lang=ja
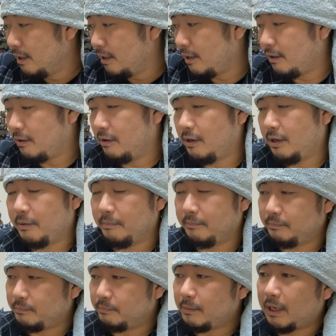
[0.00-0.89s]
えー、
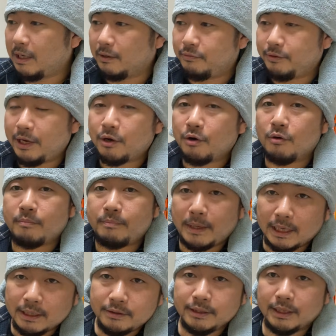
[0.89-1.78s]
まあ、
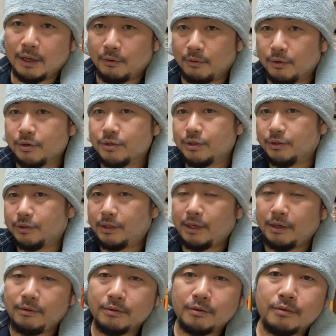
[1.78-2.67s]
フレコンパックでおろすっ
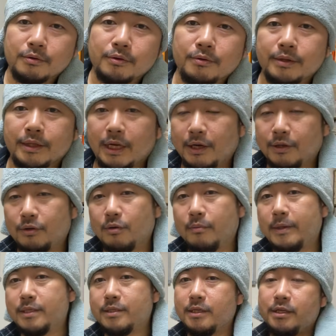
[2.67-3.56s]
ていうことになる
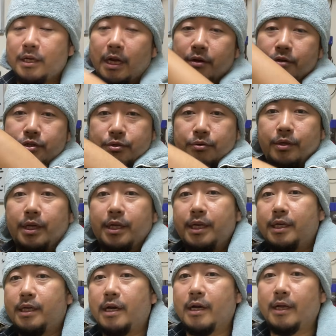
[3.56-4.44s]
と別にあの、重機
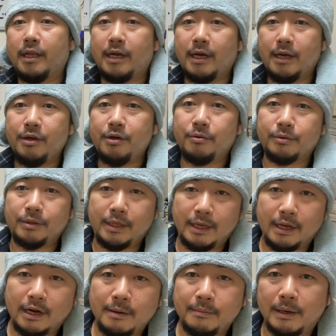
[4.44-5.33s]
に引っ掛けて入いよって
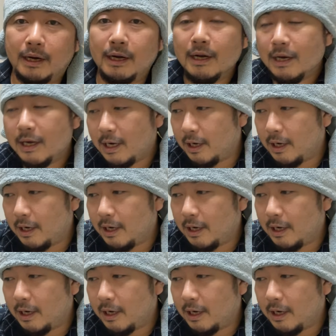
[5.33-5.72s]
やれば、